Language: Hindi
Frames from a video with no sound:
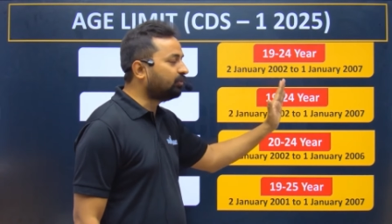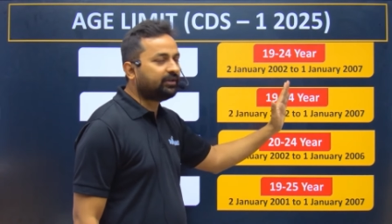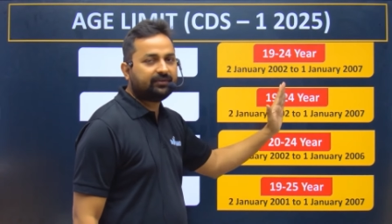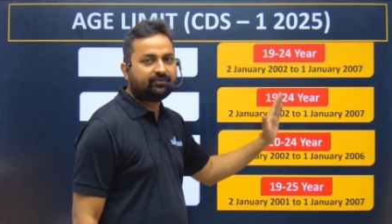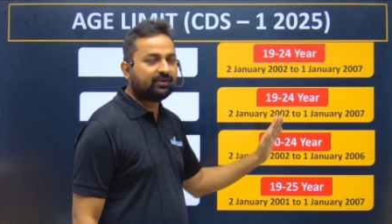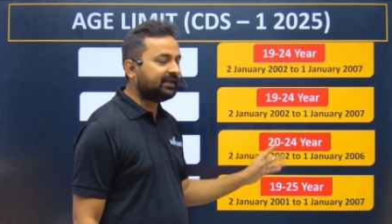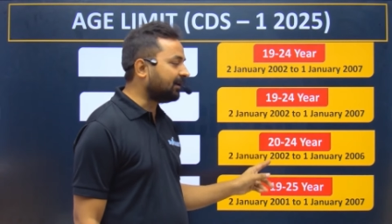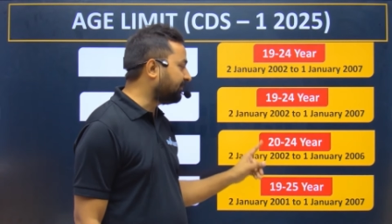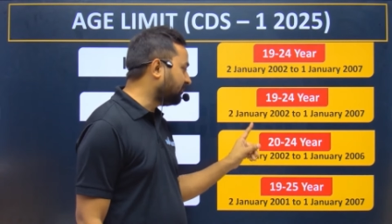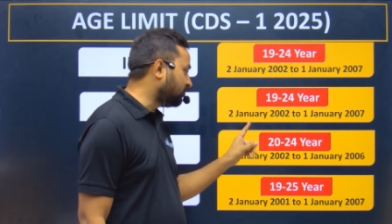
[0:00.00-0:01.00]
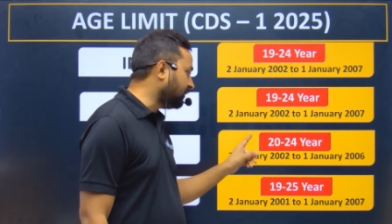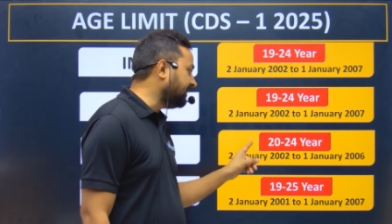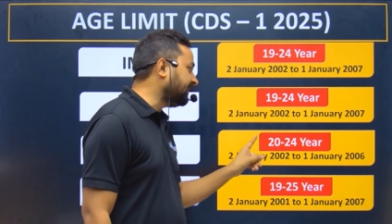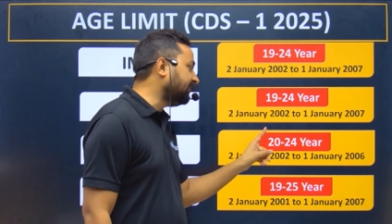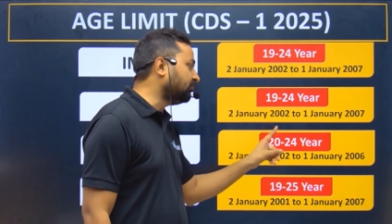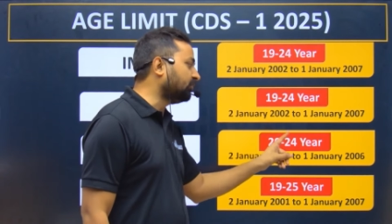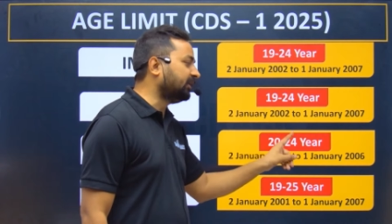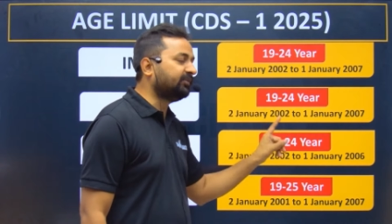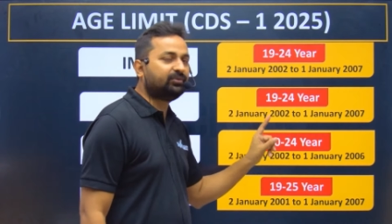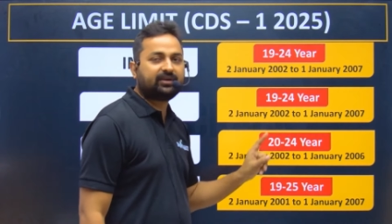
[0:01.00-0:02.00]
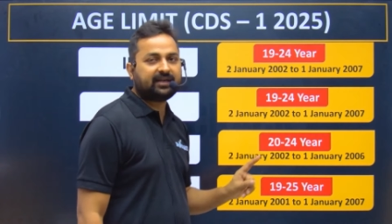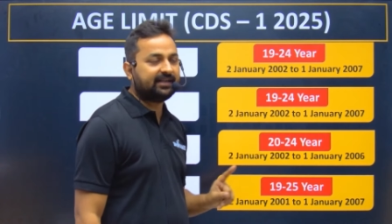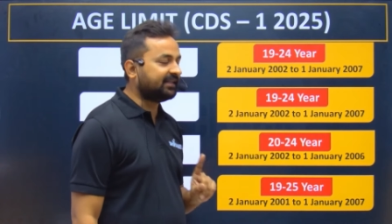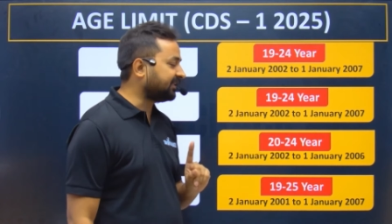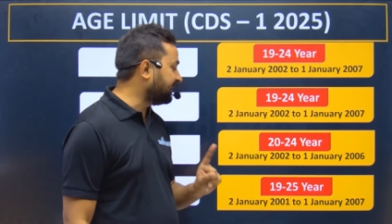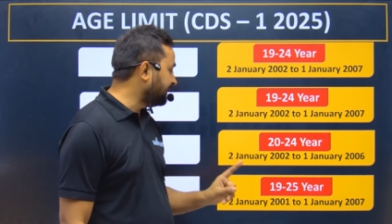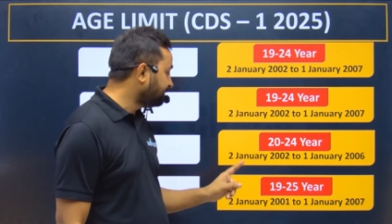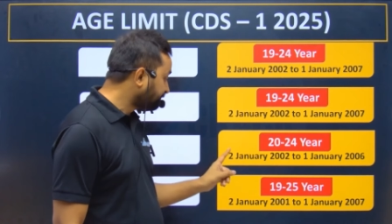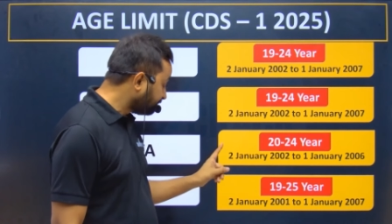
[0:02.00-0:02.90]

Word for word: 24 यहां पर 20 टू 24 कहा जाता है